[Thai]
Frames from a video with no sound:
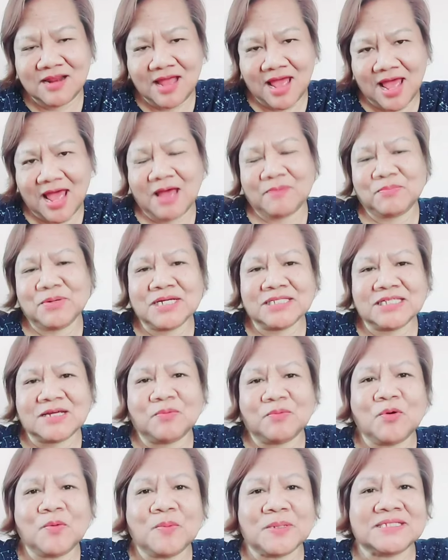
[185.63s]
อ่าเพื่อจะ
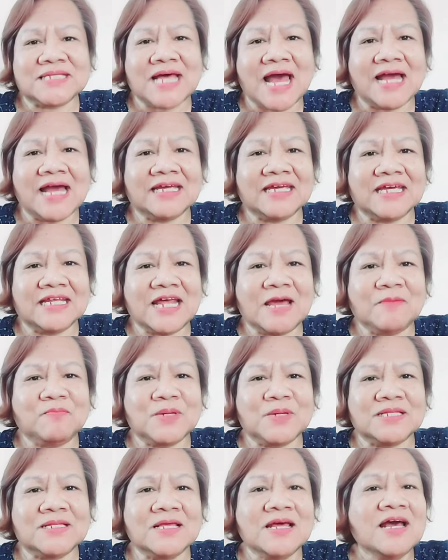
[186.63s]
พูดภาษาอังกฤษให้
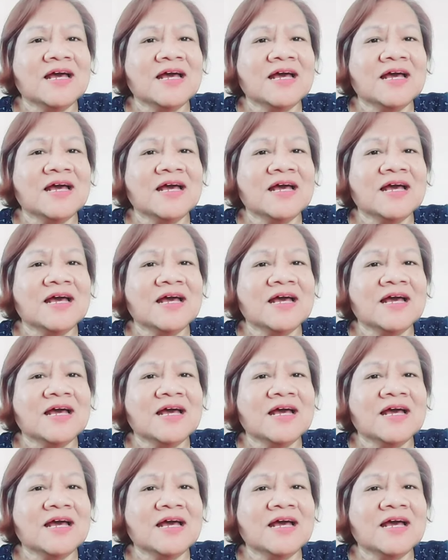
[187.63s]
เป็น